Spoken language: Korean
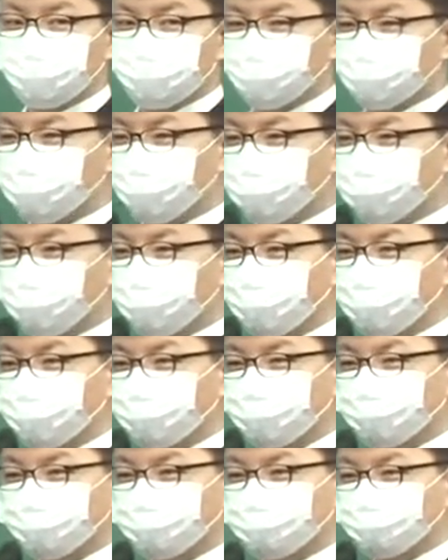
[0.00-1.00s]
고르셨나요?
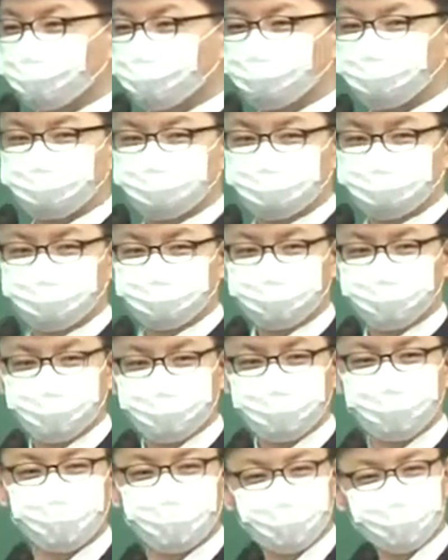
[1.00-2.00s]

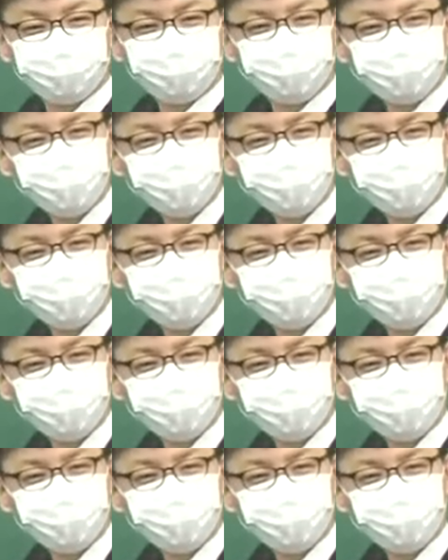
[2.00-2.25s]
손가락